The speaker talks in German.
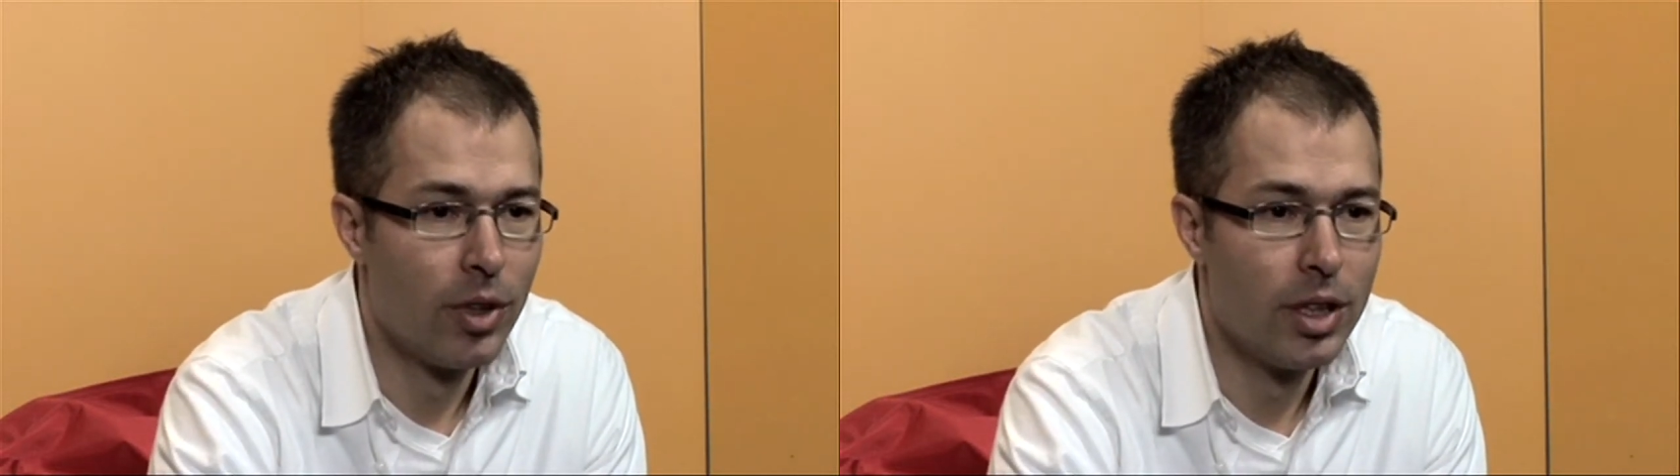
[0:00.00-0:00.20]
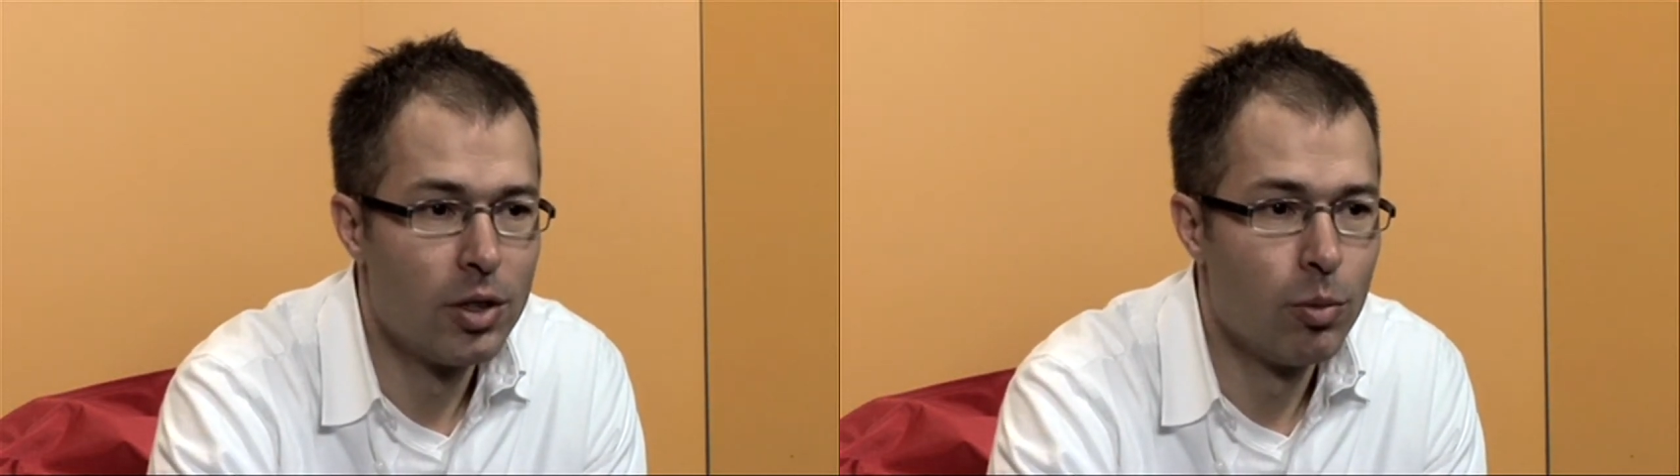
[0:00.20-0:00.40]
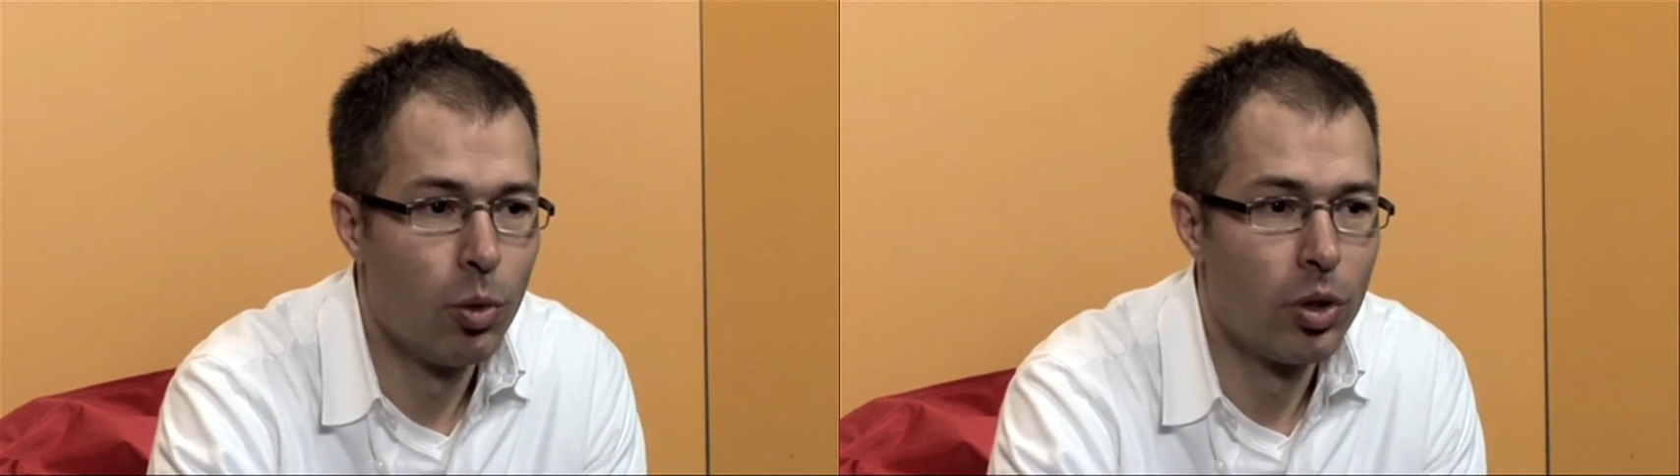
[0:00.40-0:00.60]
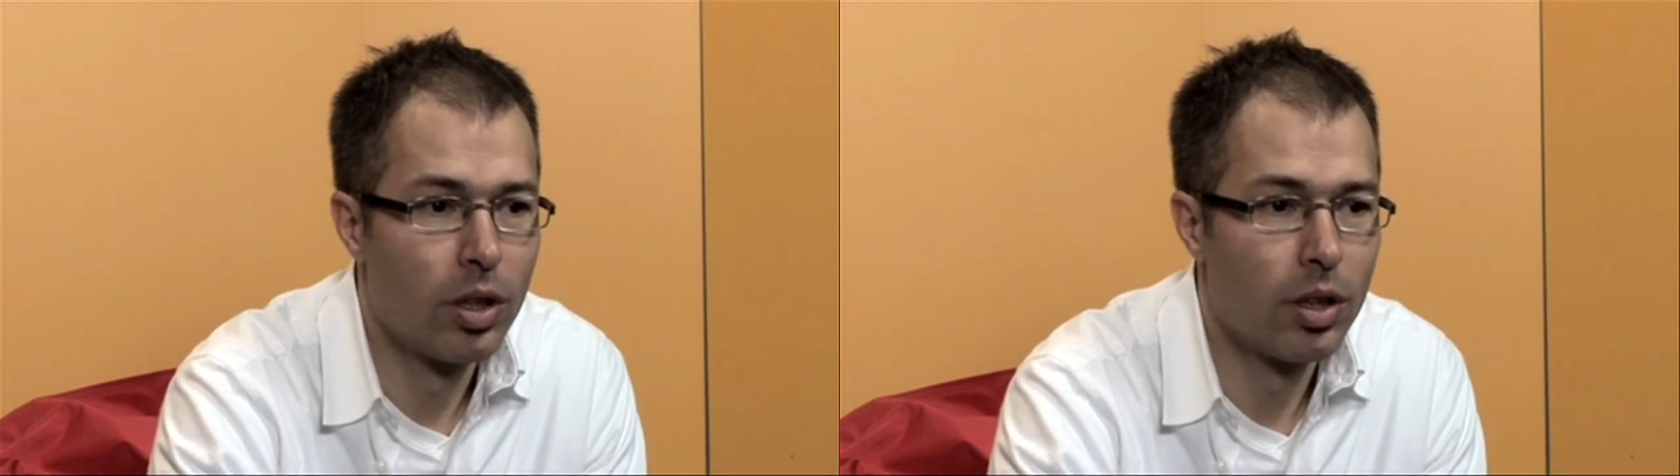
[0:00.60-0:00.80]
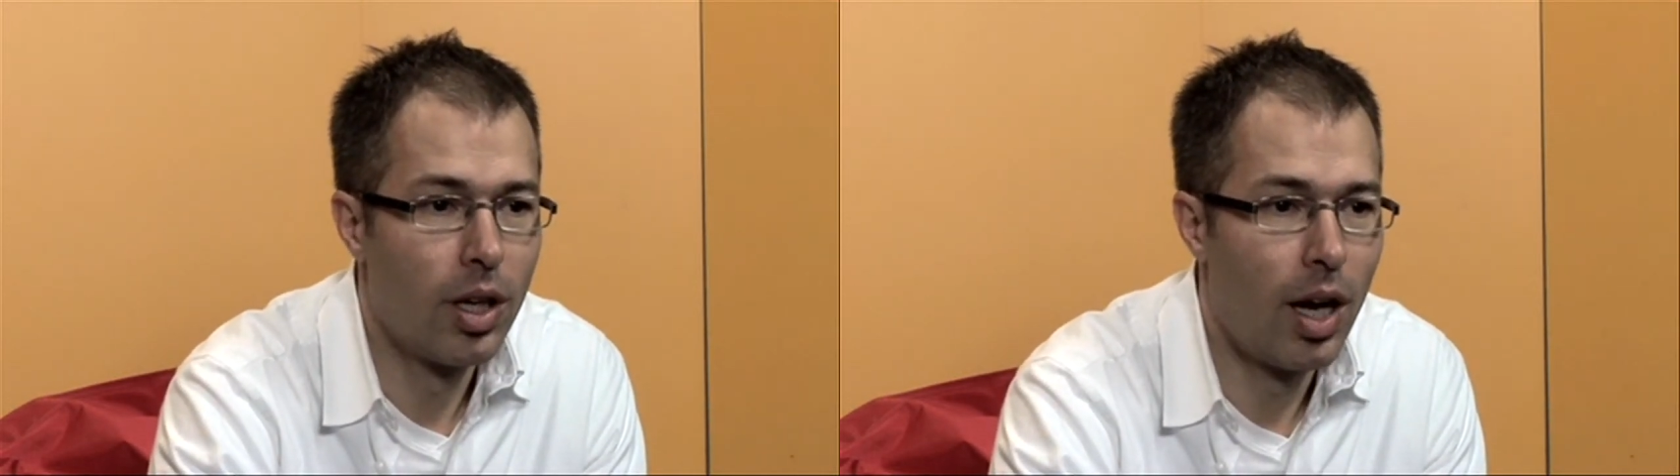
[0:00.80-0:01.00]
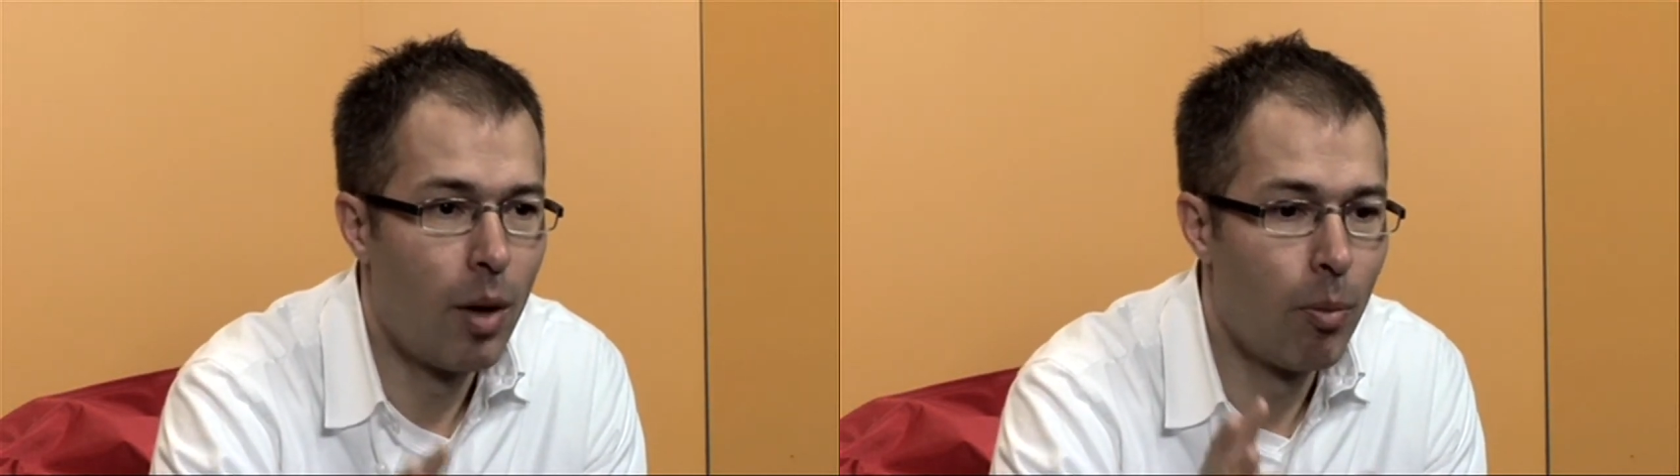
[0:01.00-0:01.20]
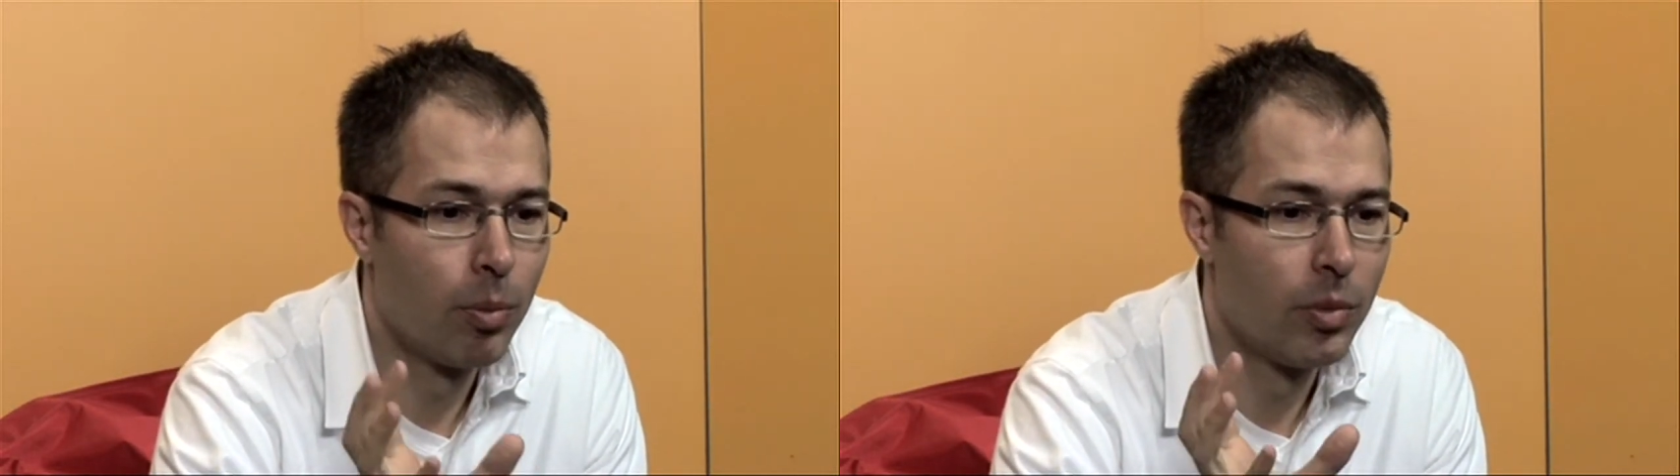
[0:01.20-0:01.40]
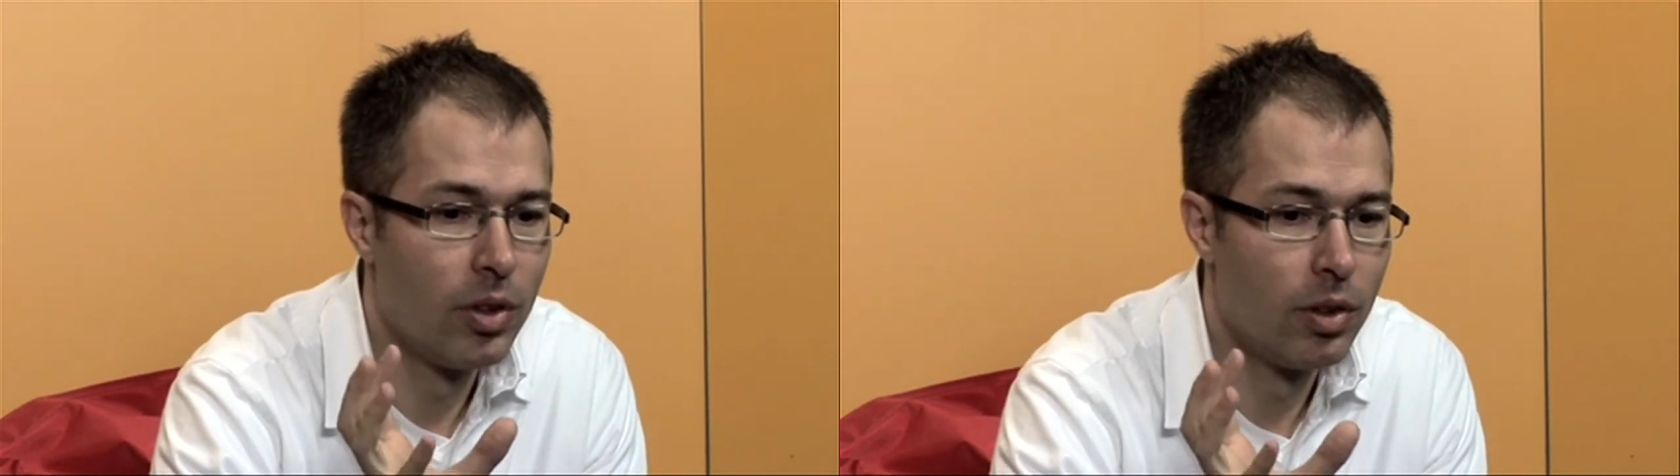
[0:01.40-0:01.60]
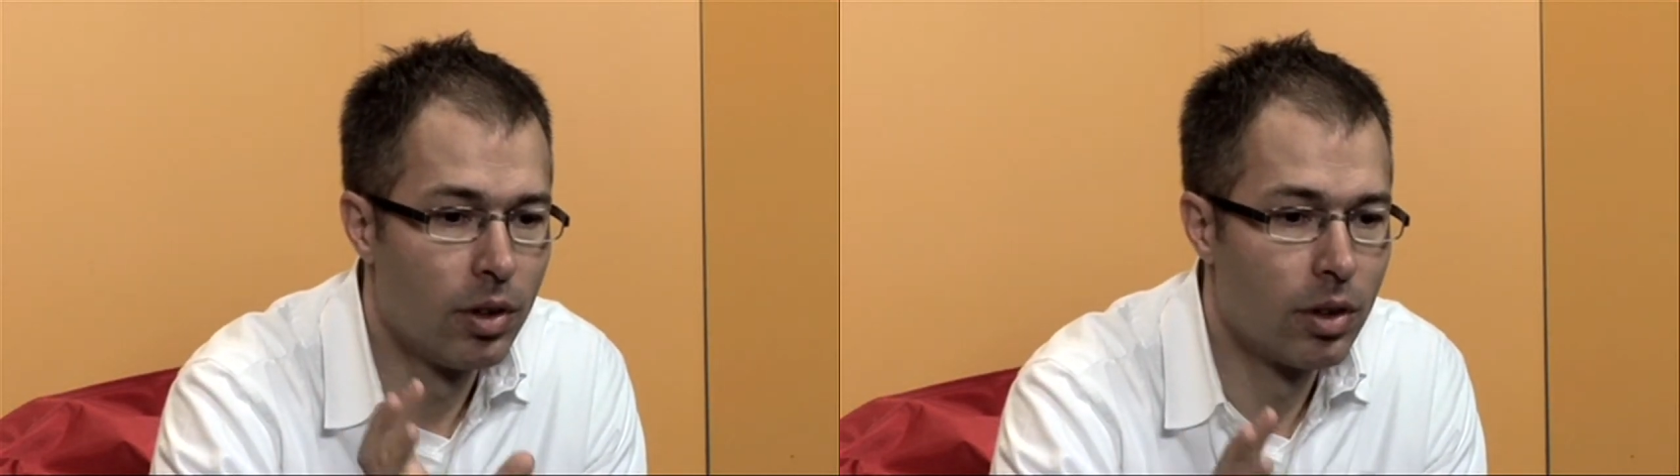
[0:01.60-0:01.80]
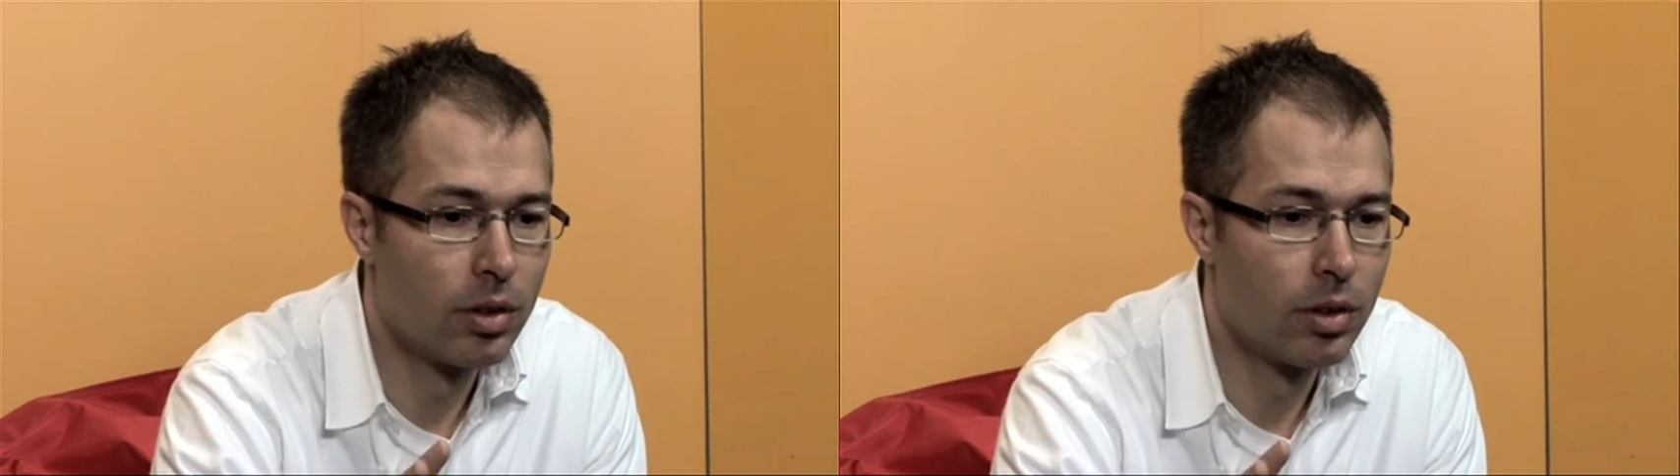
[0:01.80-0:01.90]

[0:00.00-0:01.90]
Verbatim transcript: wenigen Monaten kam diese,